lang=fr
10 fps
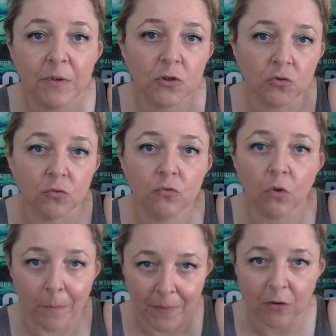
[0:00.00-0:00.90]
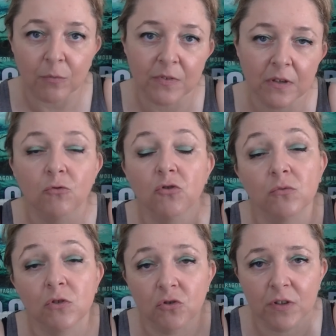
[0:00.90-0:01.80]
pas, je ne sors pas comme ça.
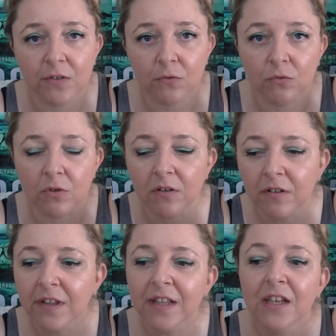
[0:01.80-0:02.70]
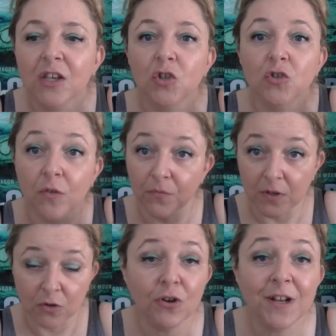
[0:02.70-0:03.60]
Aujourd'hui, je reste dedans. Je ne
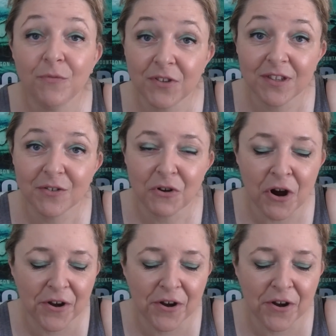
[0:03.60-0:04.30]
fais que les vidéos,